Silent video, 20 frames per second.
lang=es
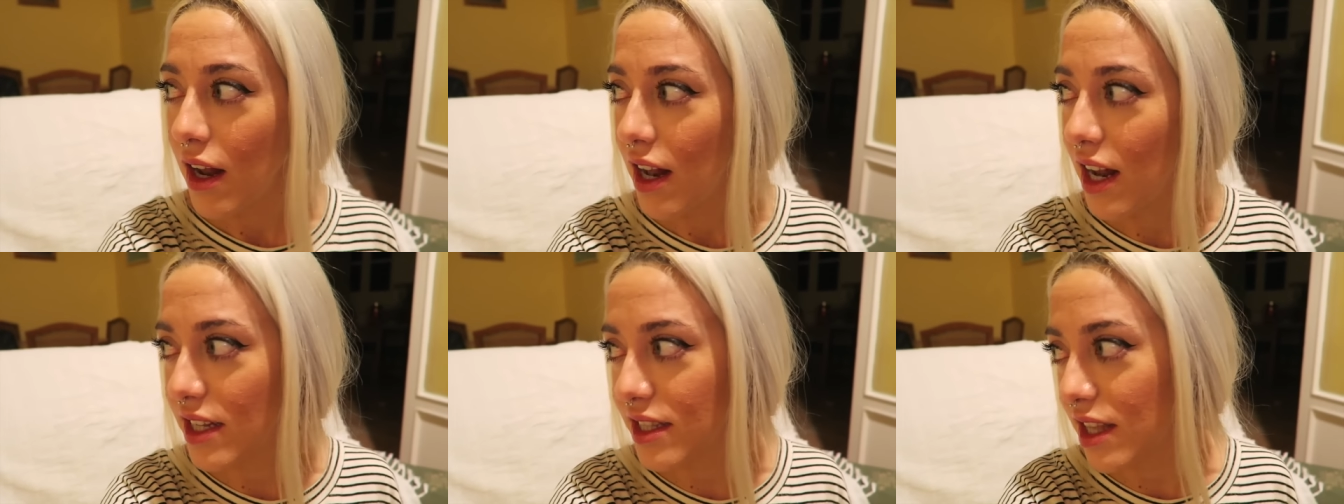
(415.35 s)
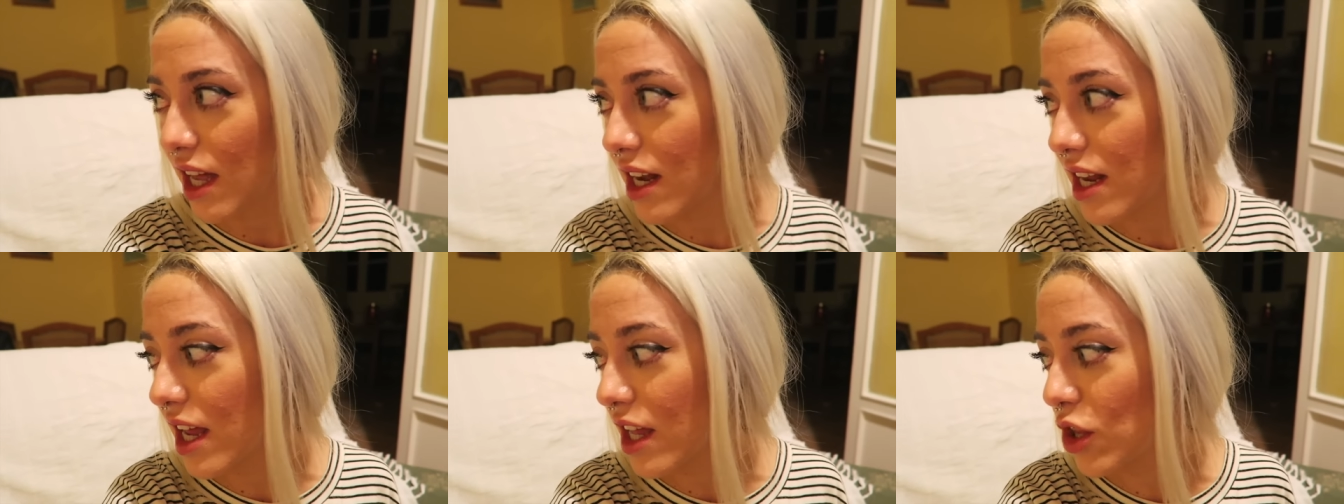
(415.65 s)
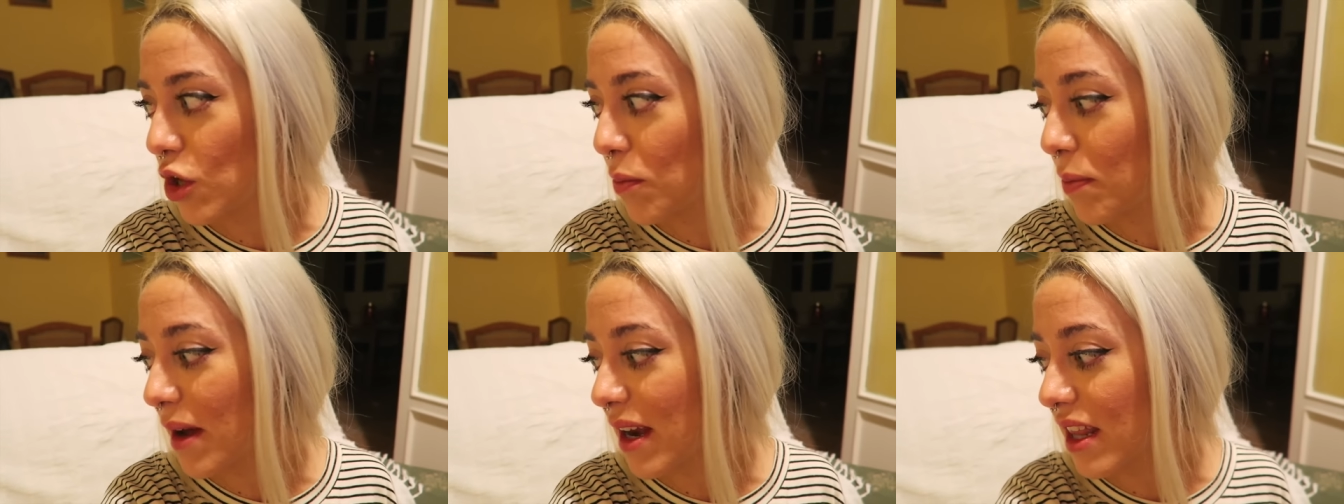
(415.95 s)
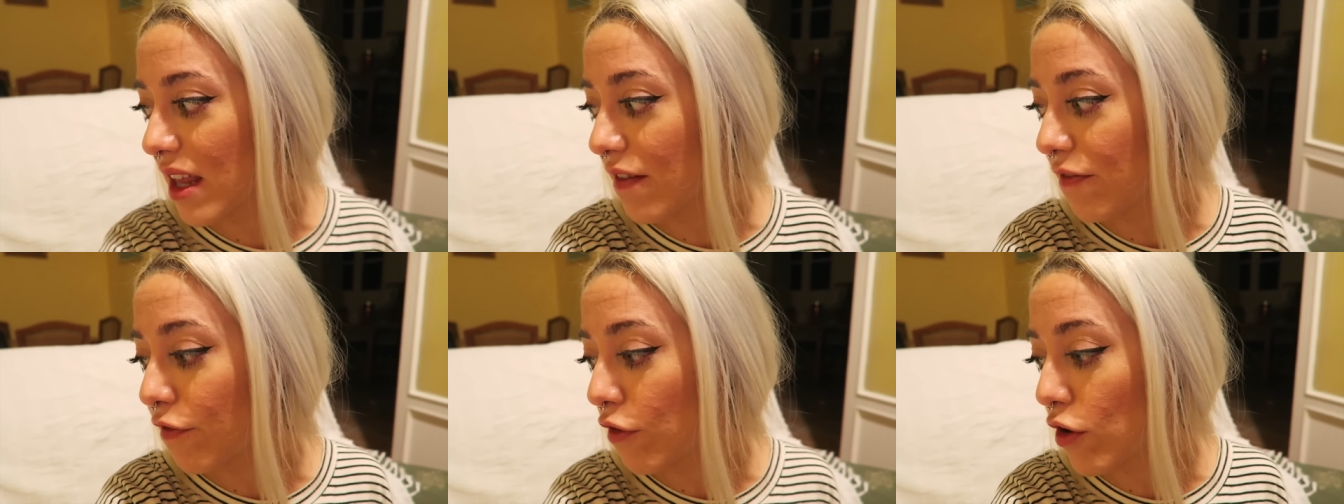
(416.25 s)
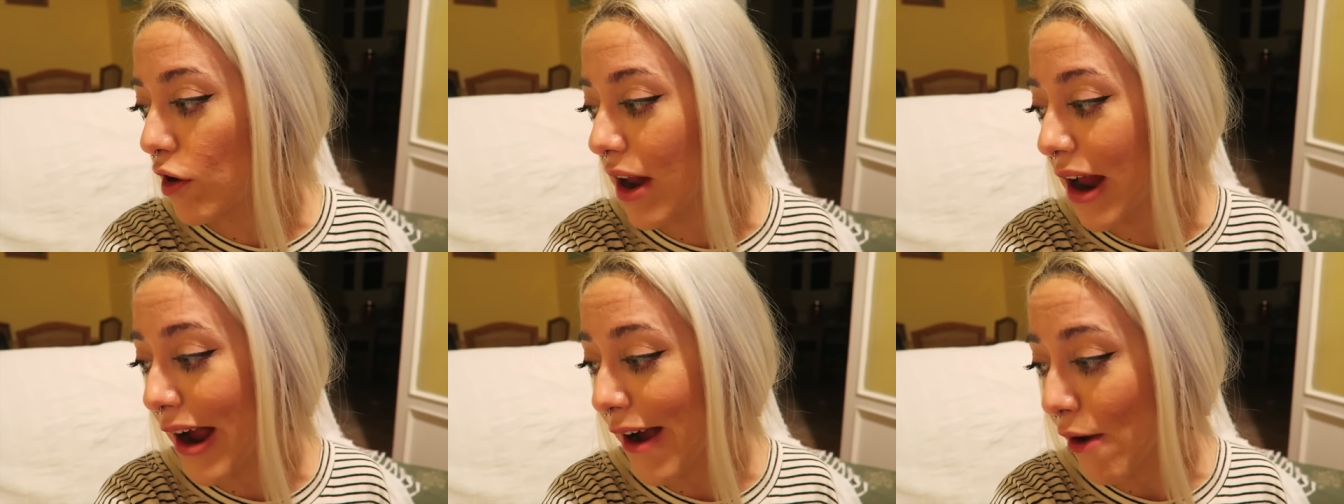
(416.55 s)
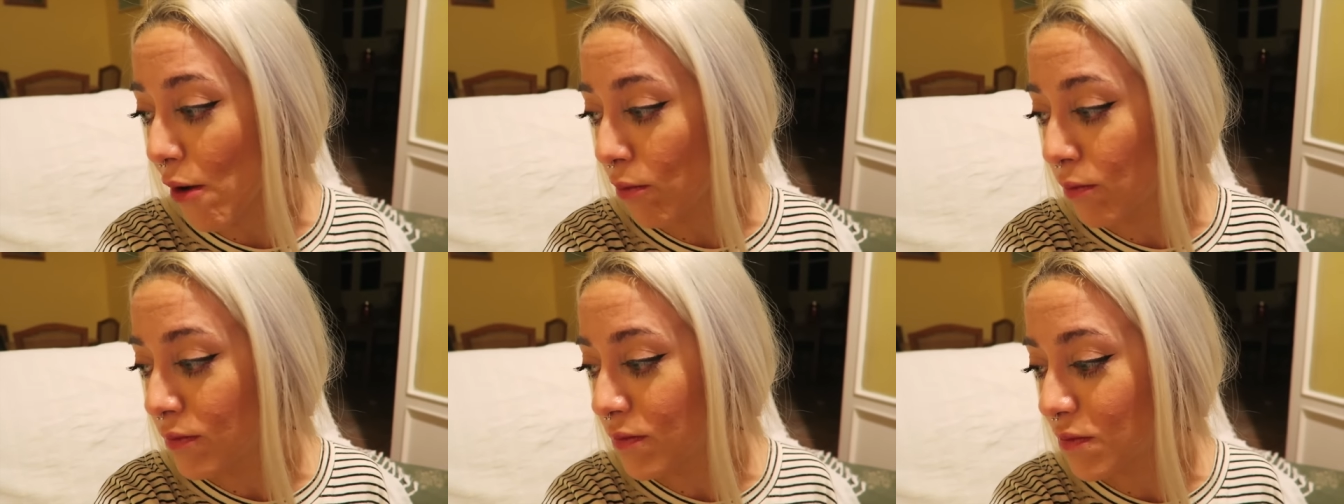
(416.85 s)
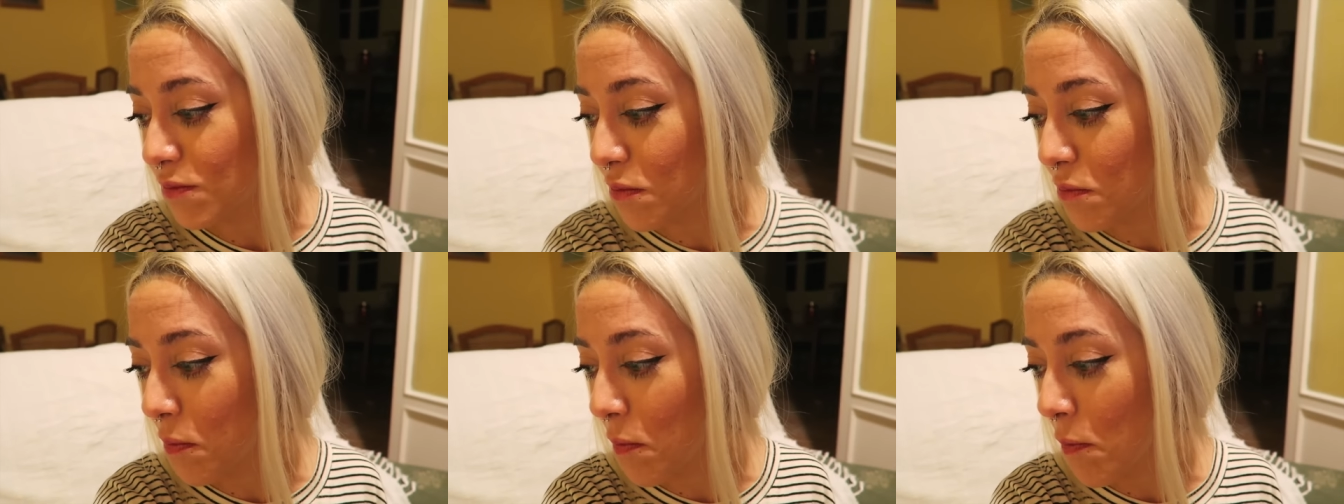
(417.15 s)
la está liando parda, Flora.